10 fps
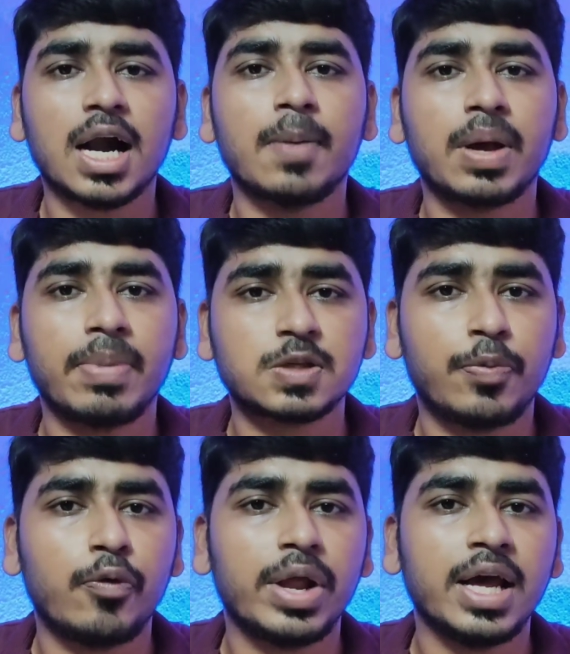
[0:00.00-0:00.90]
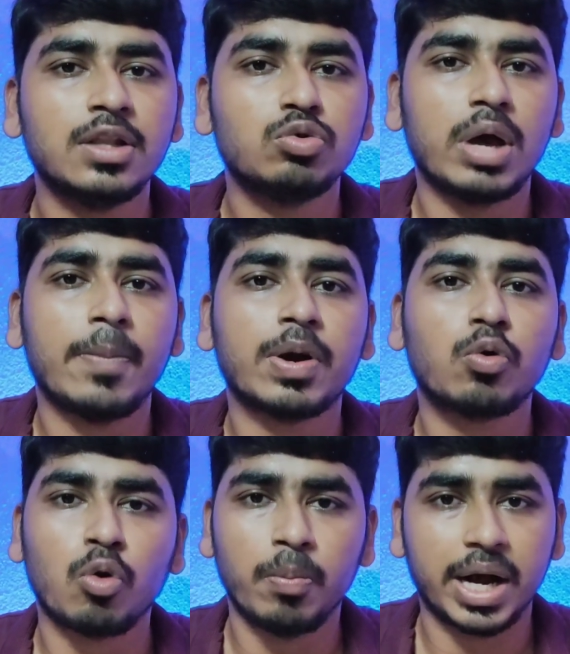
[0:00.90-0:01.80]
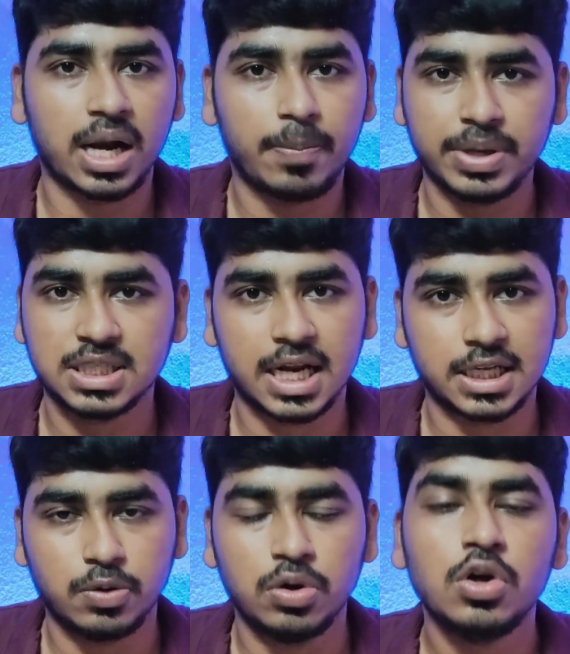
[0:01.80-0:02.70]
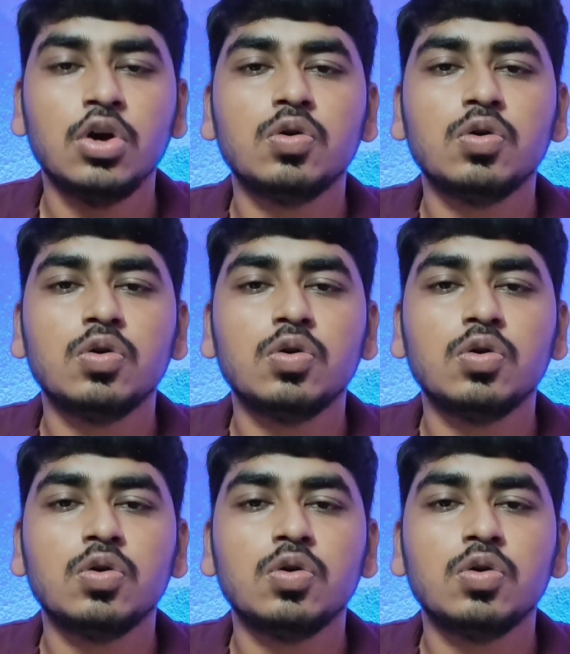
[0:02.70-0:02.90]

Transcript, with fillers: अगर आपके पास फोन है तो यहाँ पर क्रोम वगैरह पे चला जाओ